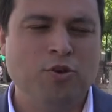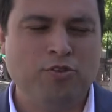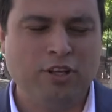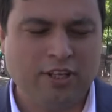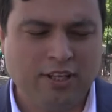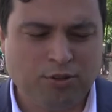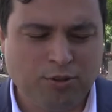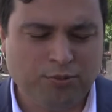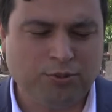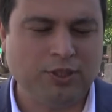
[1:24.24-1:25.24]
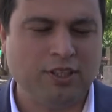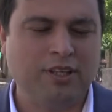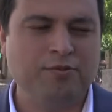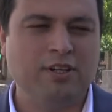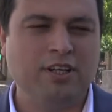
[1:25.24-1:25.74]
Öncelikle tüm
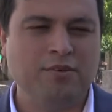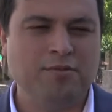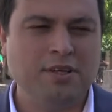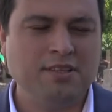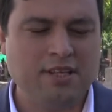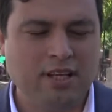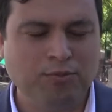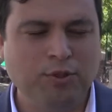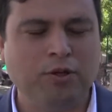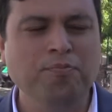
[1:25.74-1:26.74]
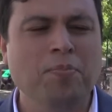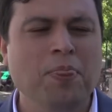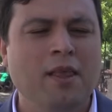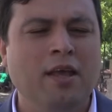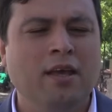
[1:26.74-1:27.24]
Uşaklı hemşerilerimi selamlıyorum.
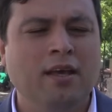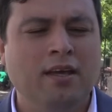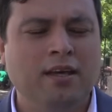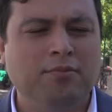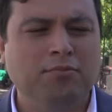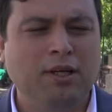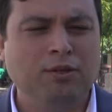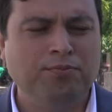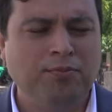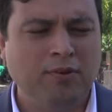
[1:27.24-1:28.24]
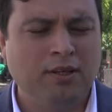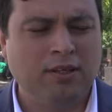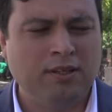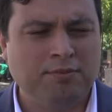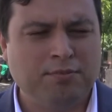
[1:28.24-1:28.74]
Ee, malum
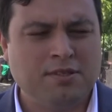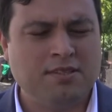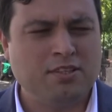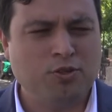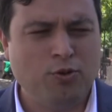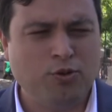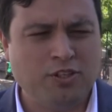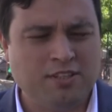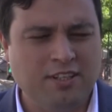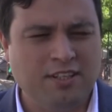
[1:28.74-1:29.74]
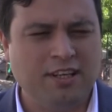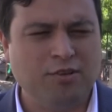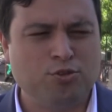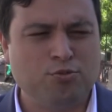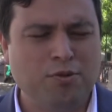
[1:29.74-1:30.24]
e, biz seçim öncesinde
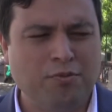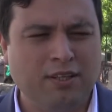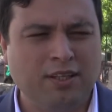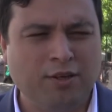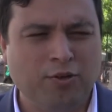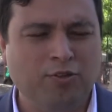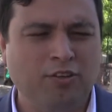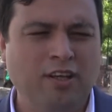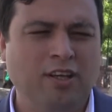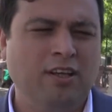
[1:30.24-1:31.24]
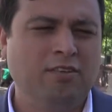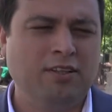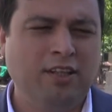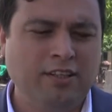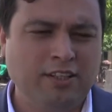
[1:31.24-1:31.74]
31 Mart'tan önce
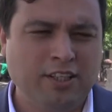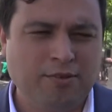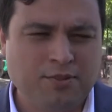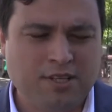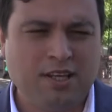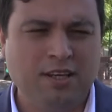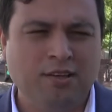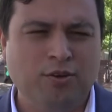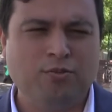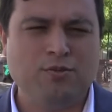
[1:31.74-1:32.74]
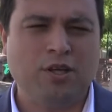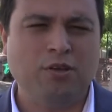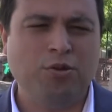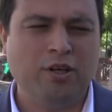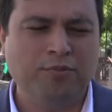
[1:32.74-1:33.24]
vatandaşlarımıza
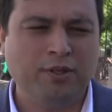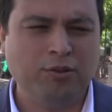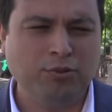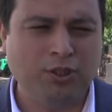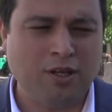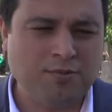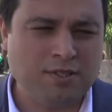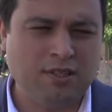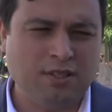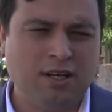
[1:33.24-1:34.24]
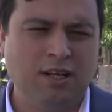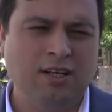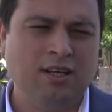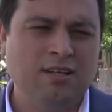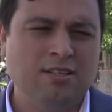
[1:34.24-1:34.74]
önümüzdeki dönemde Uşağımızın daha
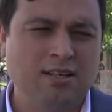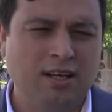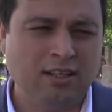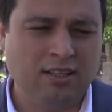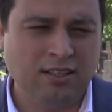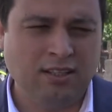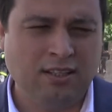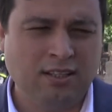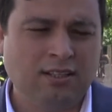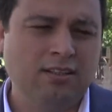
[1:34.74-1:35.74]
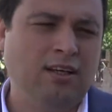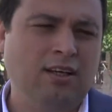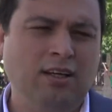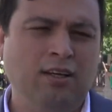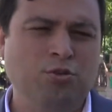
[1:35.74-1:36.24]
sağlıklı,
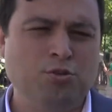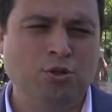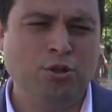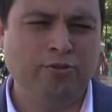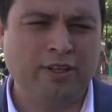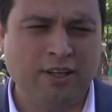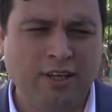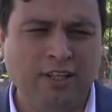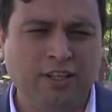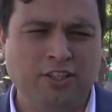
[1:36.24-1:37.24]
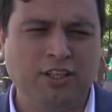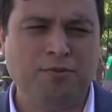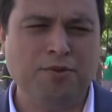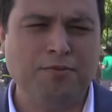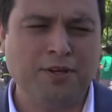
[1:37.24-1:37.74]
daha huzurlu ve daha
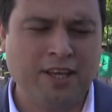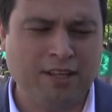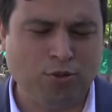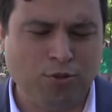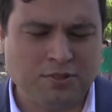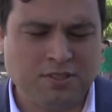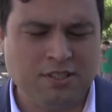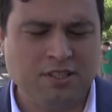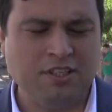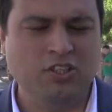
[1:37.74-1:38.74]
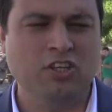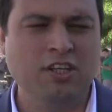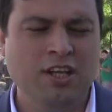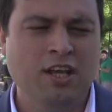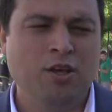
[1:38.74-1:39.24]
yaşanabilir bir kent olması
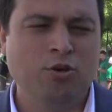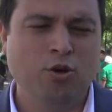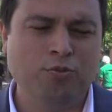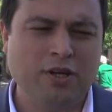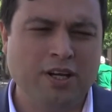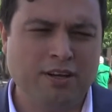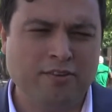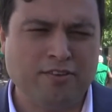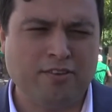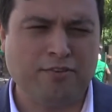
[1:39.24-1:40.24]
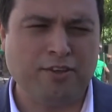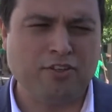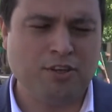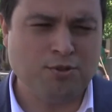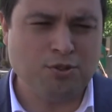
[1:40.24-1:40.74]
için yoğun bir gayret sarf
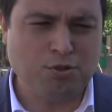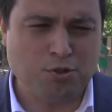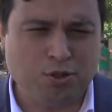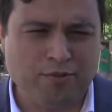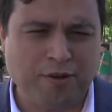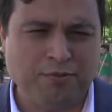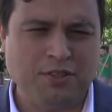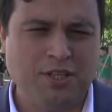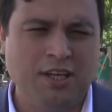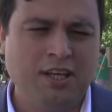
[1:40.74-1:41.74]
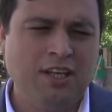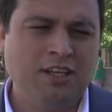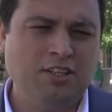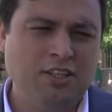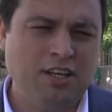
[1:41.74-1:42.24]
edeceğimizin sözünü vermiştik.
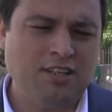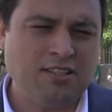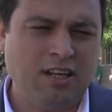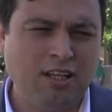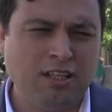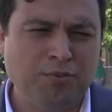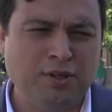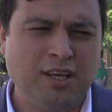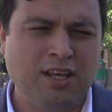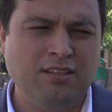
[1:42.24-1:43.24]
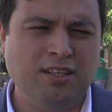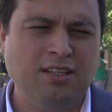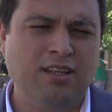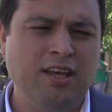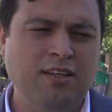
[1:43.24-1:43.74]
İşte sağlıklı bir
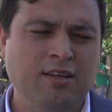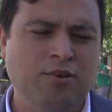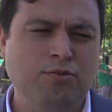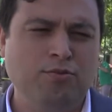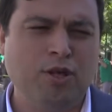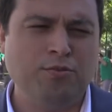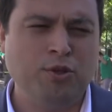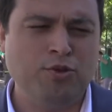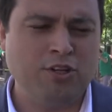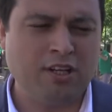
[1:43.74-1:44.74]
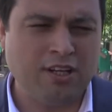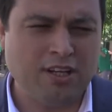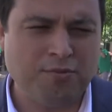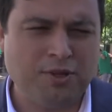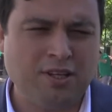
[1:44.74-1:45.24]
kentin en önemli
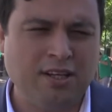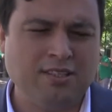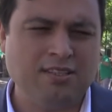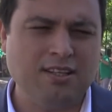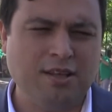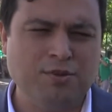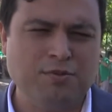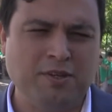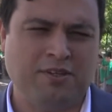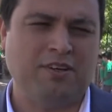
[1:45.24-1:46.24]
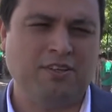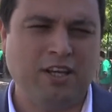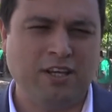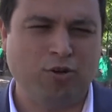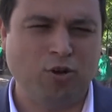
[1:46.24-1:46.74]
önceliklerden bir tanesi de temiz bir
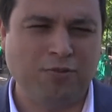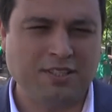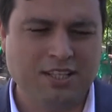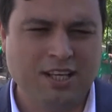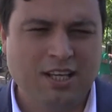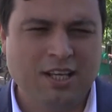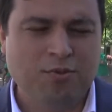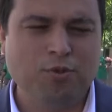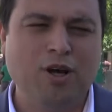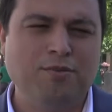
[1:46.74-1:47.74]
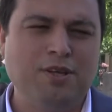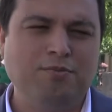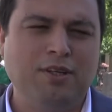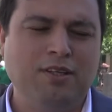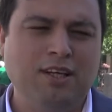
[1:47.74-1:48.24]
şehir olması. Bu
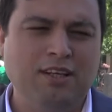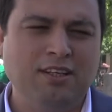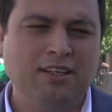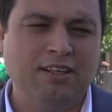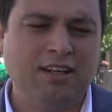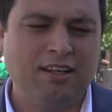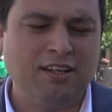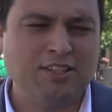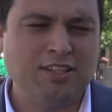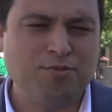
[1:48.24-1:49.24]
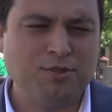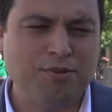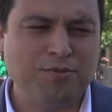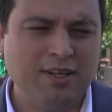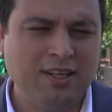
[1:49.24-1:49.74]
kapsamda da e,
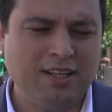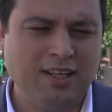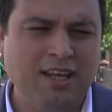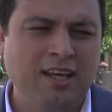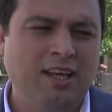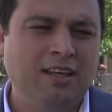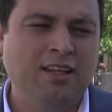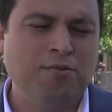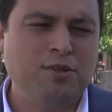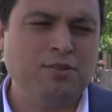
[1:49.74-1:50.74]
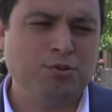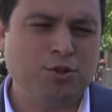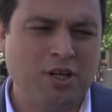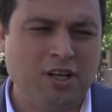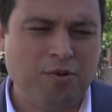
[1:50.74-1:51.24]
arkadaşlarımızla birlikte Temiz
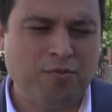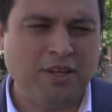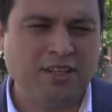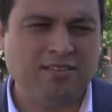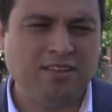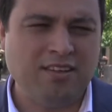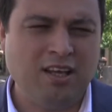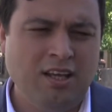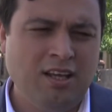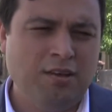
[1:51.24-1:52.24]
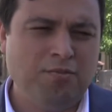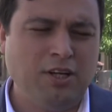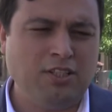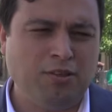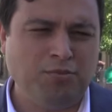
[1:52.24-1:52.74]
Uşak kampanyasını da
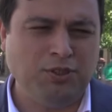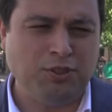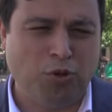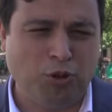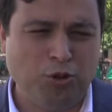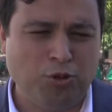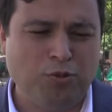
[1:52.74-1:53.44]
başlatmış olduk.